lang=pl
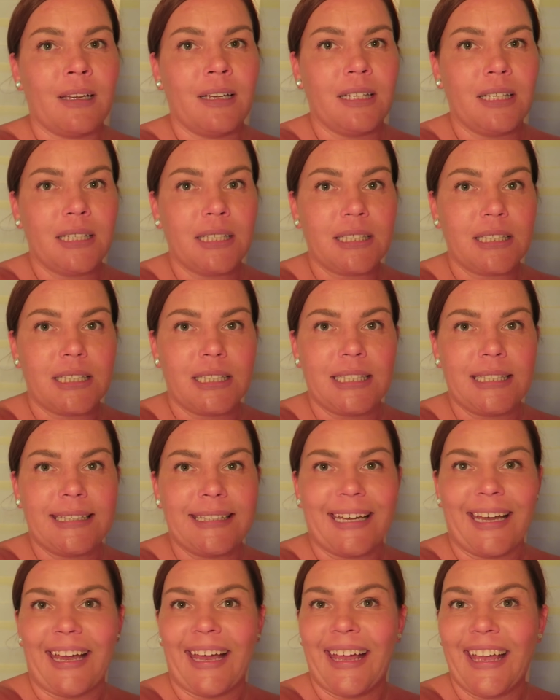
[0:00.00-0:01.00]
i
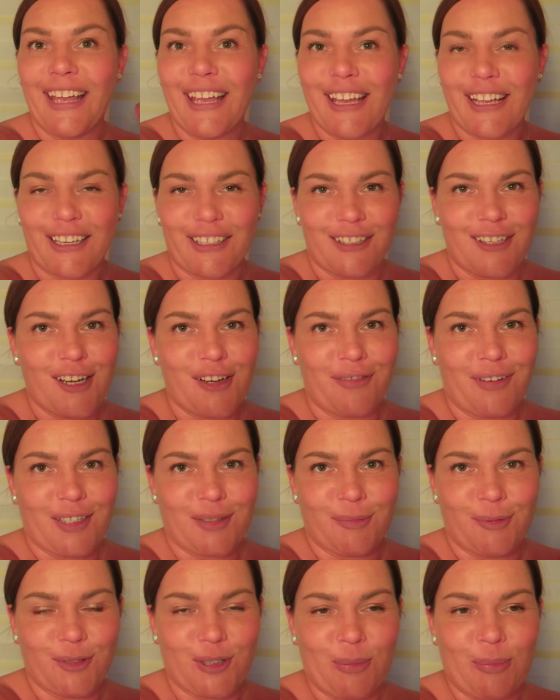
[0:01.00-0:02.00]
idę
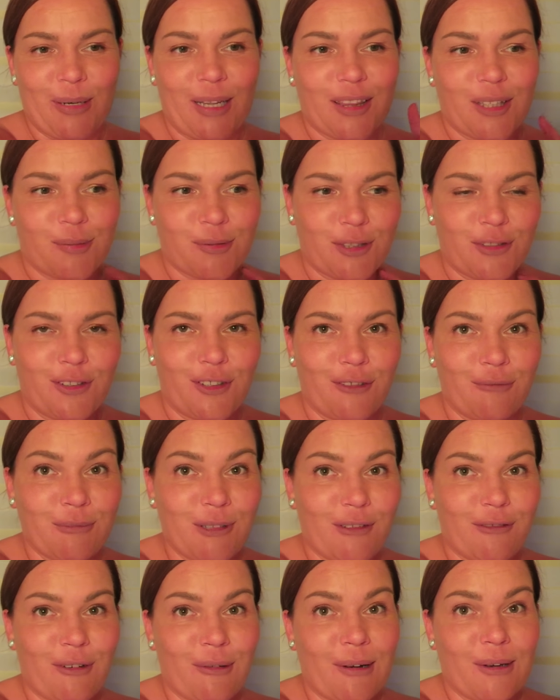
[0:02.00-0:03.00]
grillować, bo już operator przed chwilą
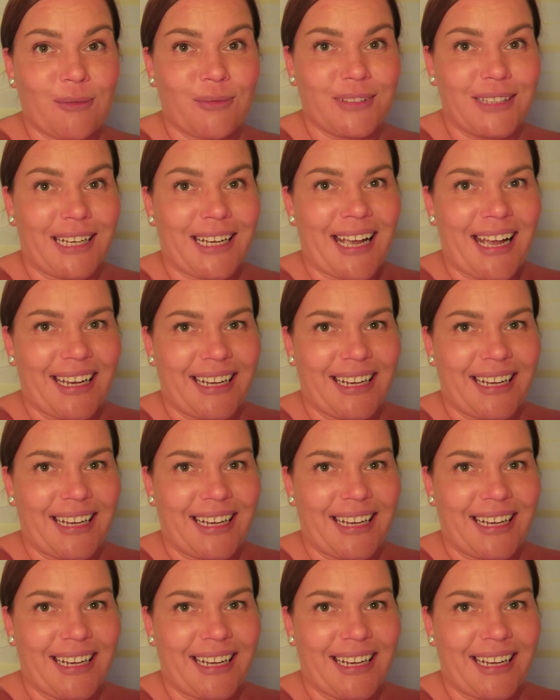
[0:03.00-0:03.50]
mnie wołał i mówi tak,